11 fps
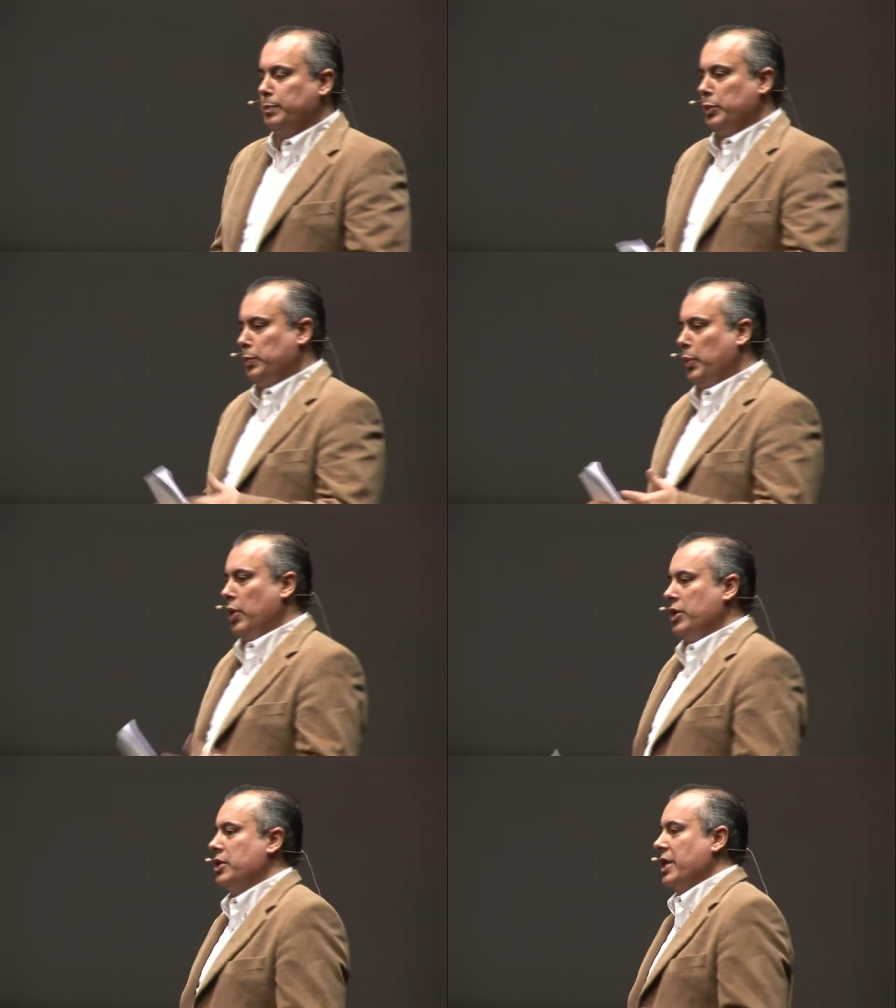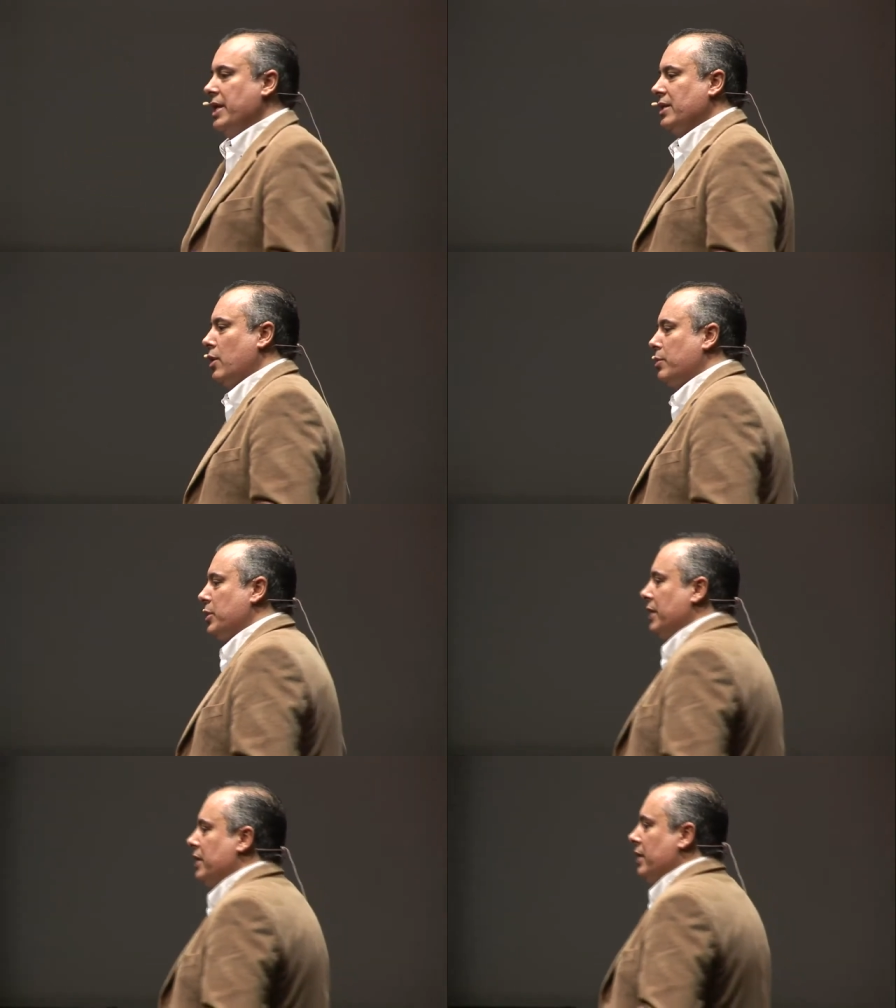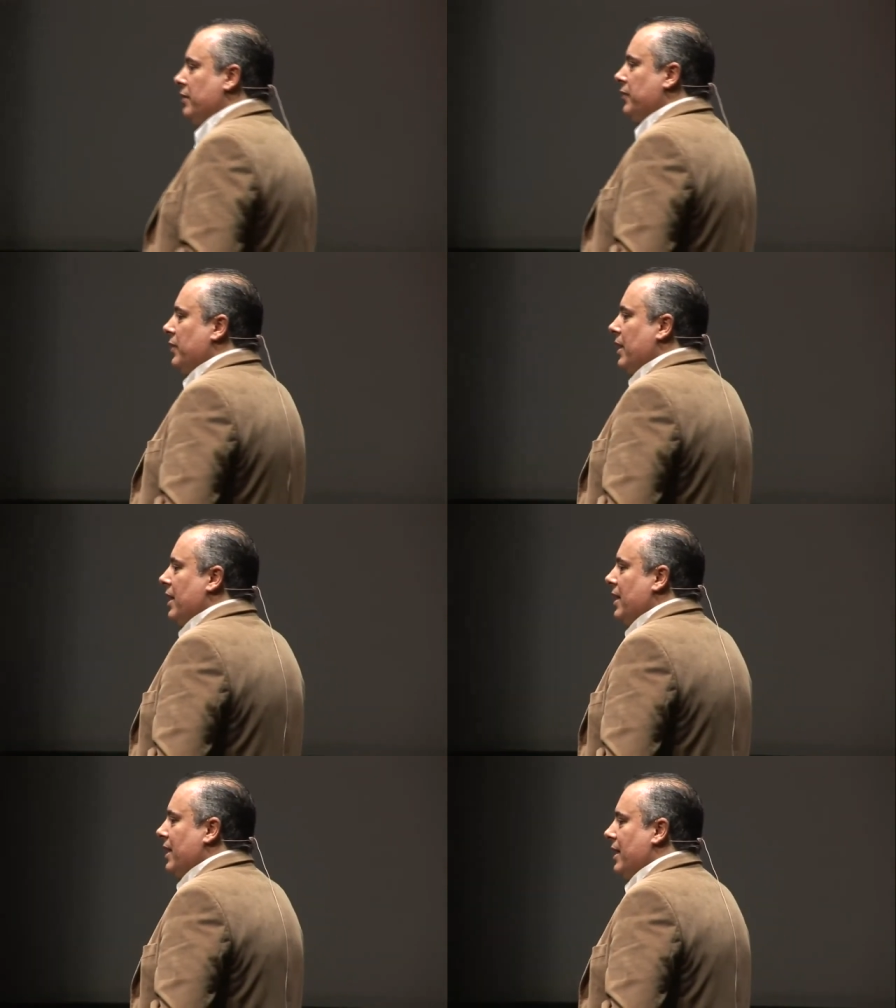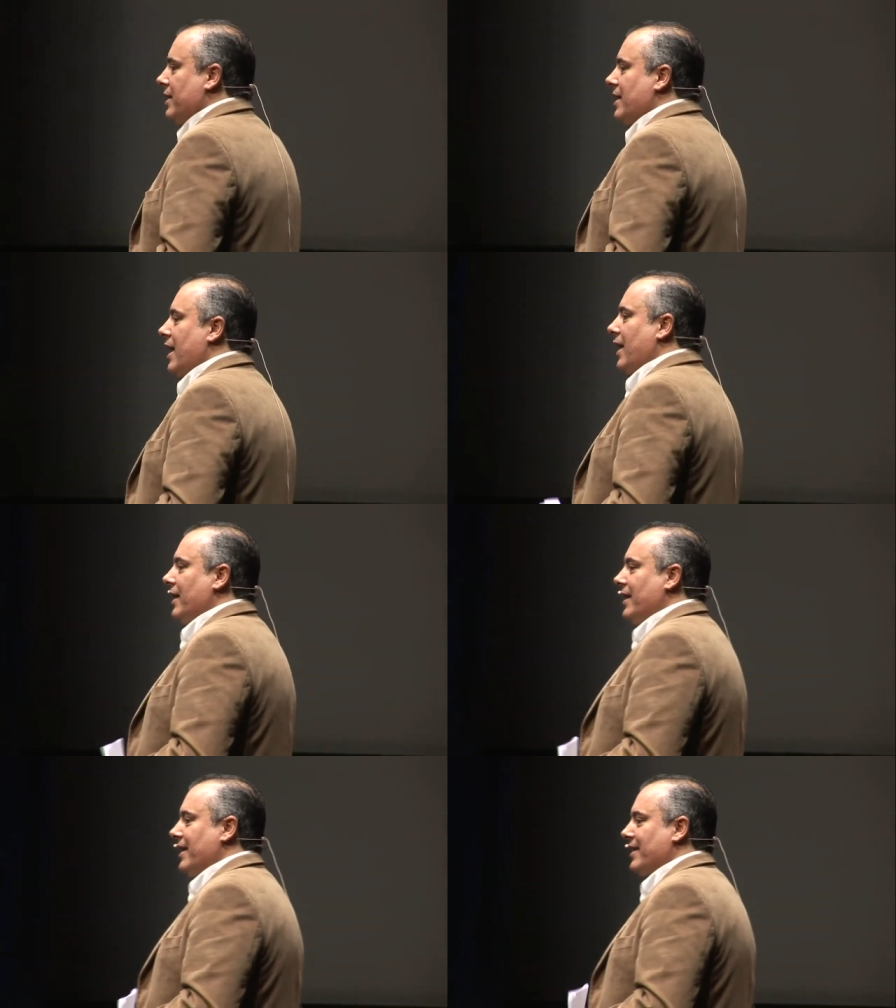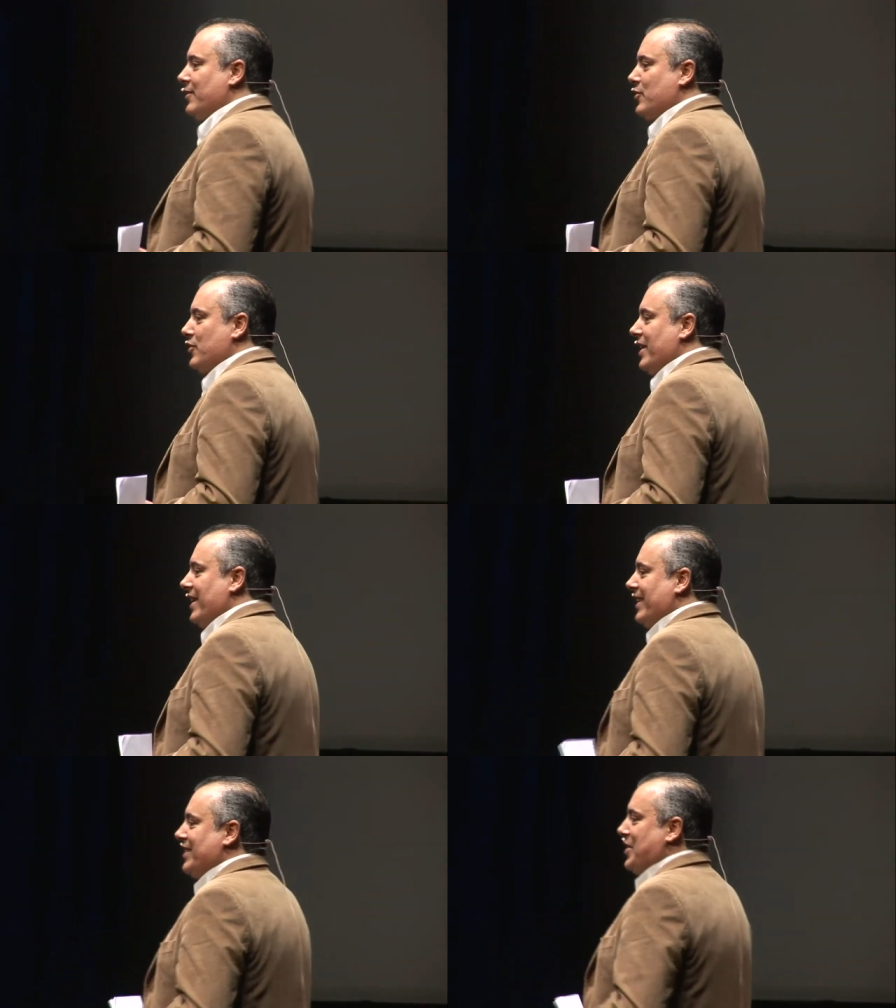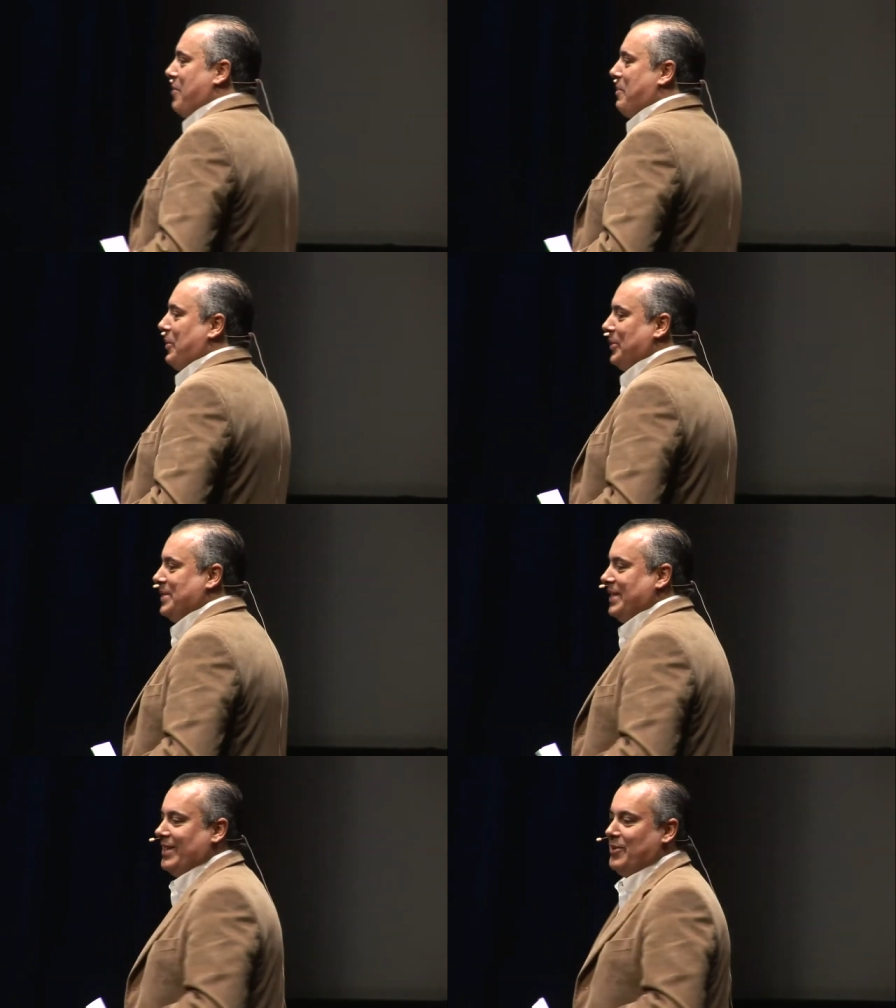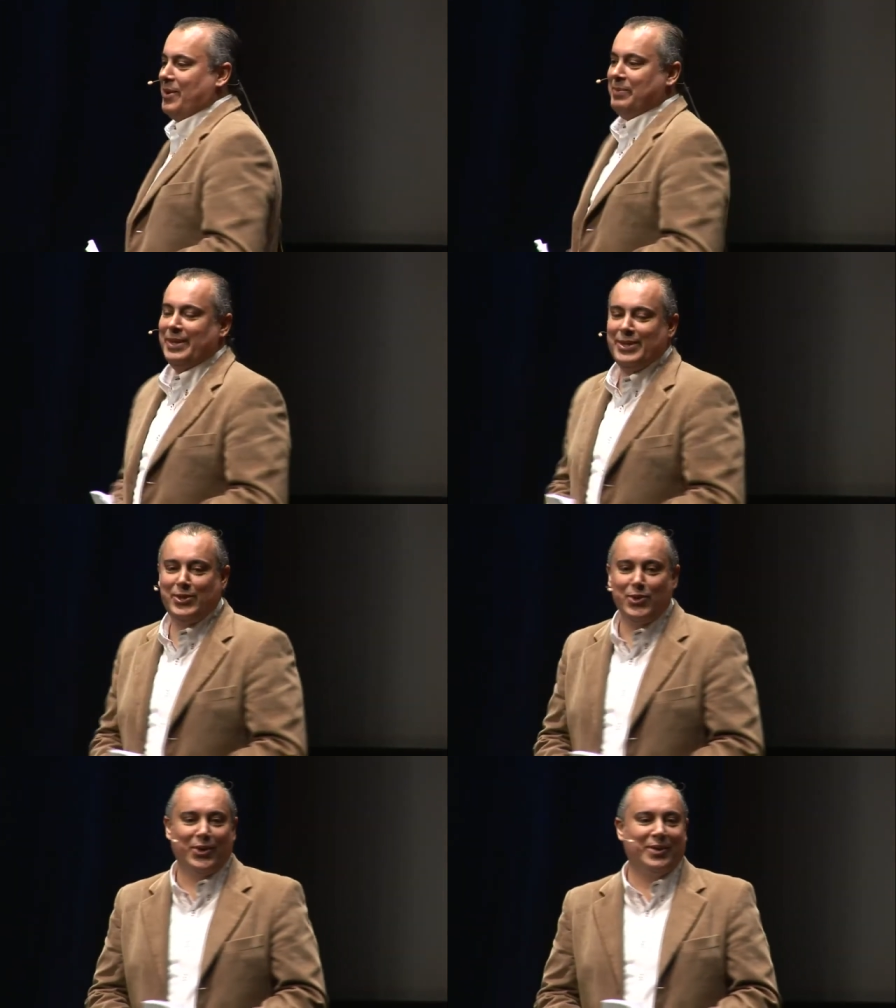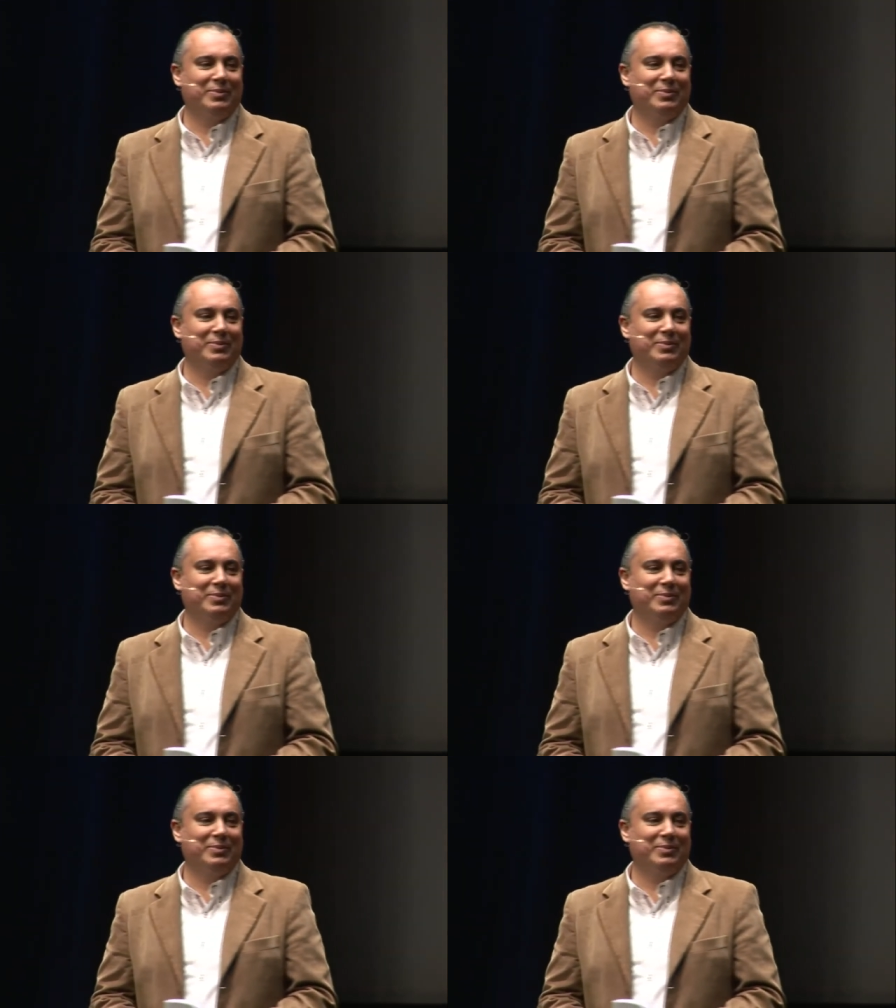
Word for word: propôs-se a esse objetivo e está ali nos trinques, é uma coisa que eu ambiciono,